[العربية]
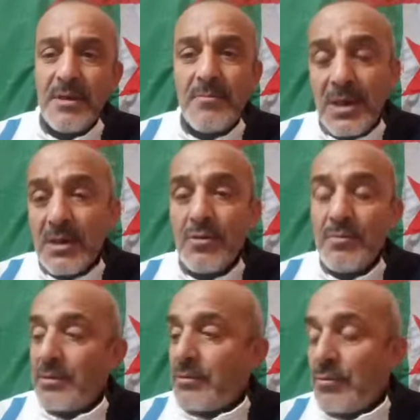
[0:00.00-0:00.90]
لكم
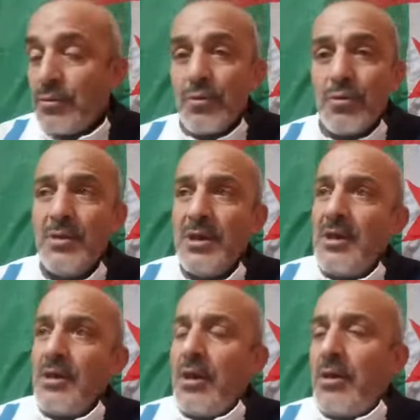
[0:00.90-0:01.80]
ونقول لكم
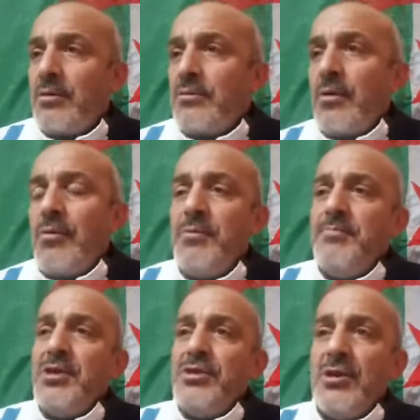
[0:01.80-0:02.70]
اه
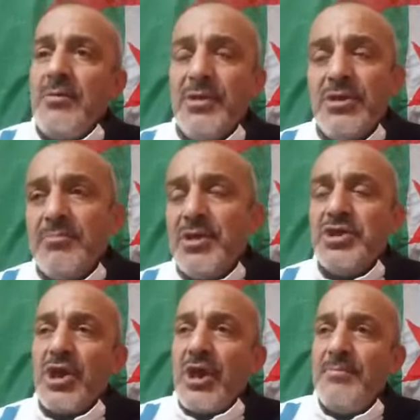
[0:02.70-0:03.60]
بيديرها بيدي بيجي
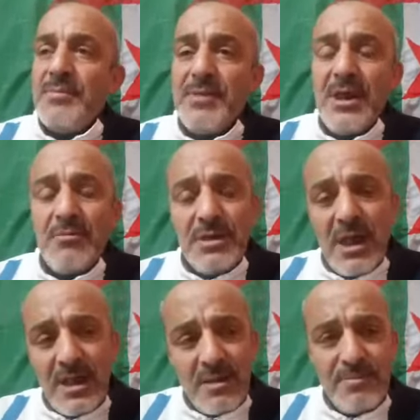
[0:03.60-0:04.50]
خير من يا ودي
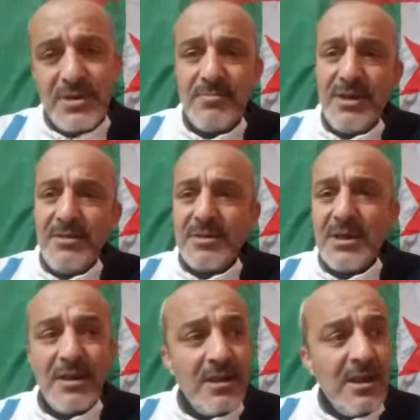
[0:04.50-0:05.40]
هارب من 70
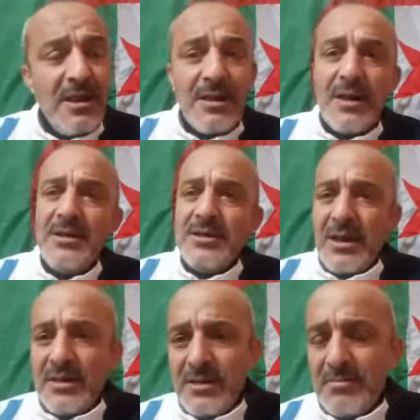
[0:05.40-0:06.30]
مسكينه الله
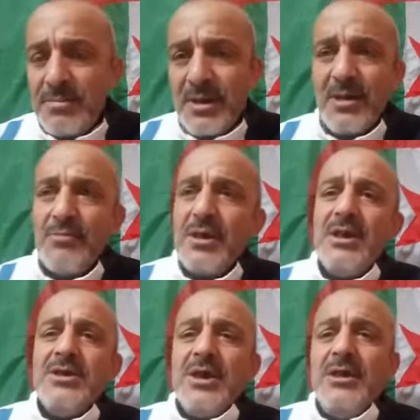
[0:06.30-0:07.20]
يجعل يبرا والله
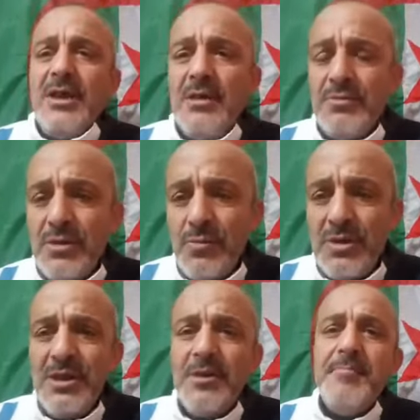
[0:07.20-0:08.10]
يجعل يعاود يولي
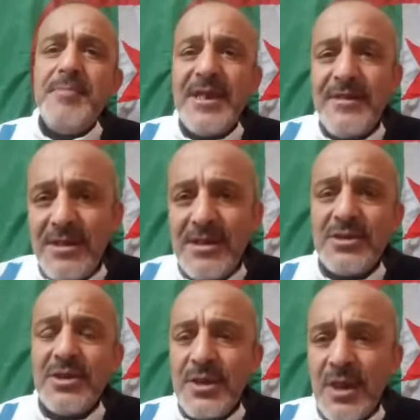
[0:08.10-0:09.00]
الامكانيات
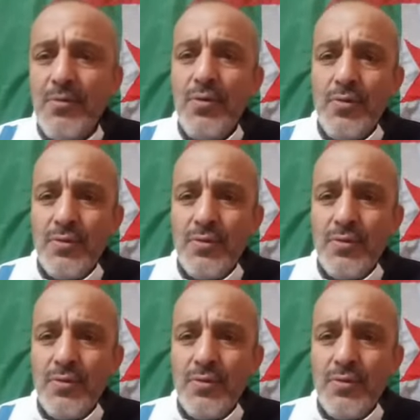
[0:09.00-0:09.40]
تاوعو